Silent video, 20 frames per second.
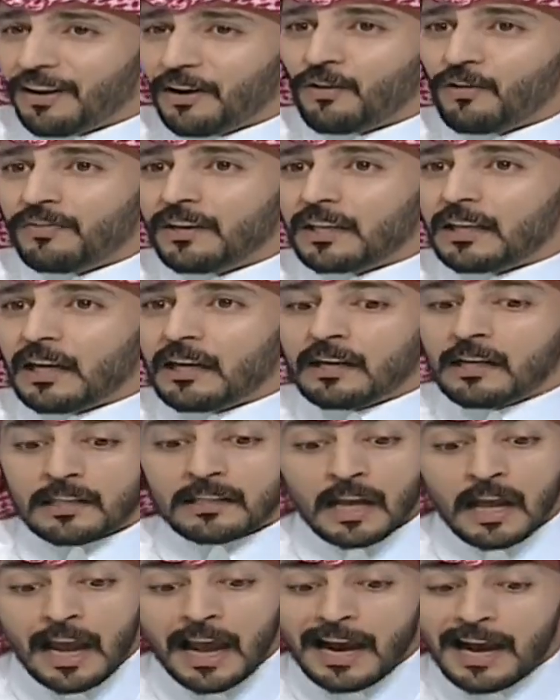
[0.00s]
خفيت عن
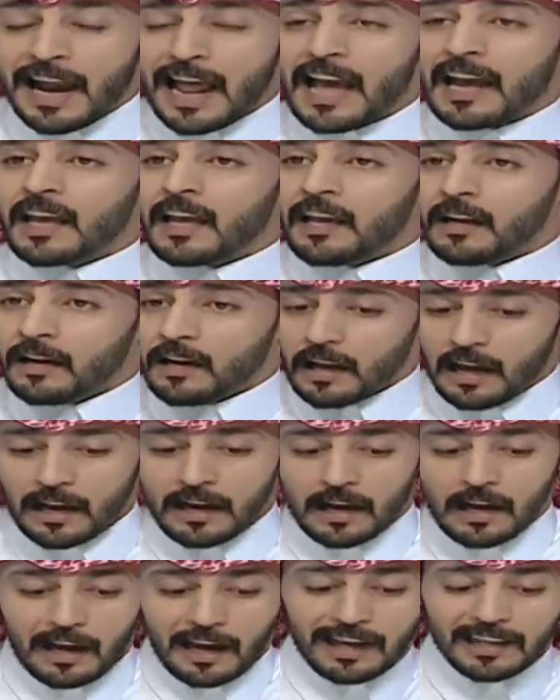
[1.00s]
الناس لكن
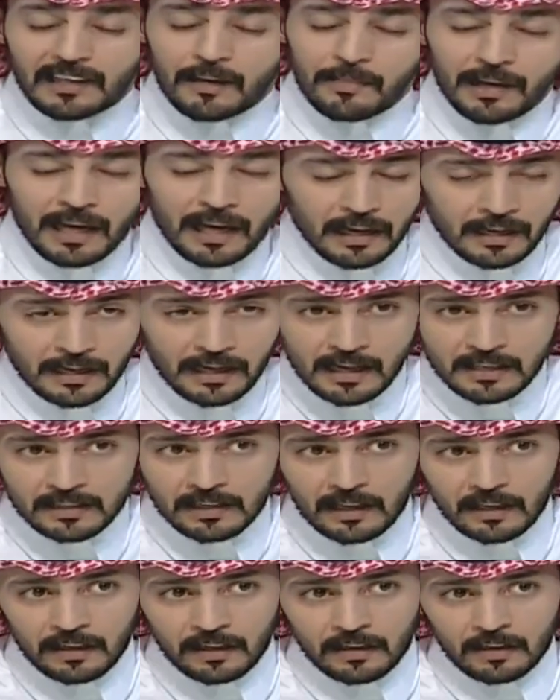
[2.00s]
انا عتبي على
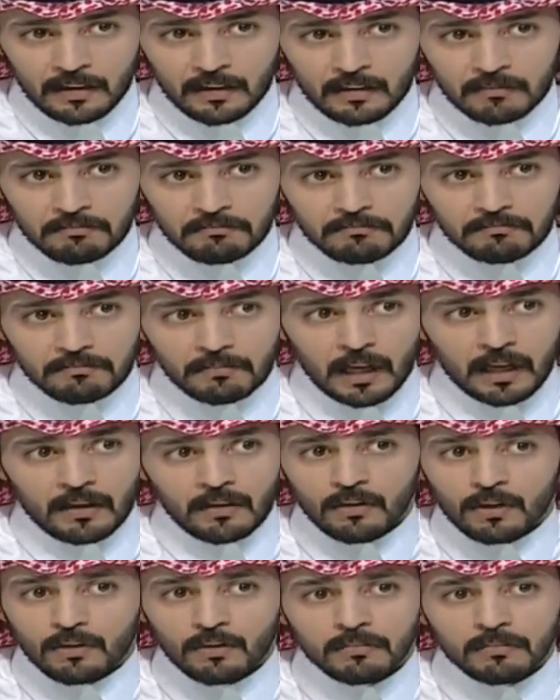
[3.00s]
الناس اللي يعني هو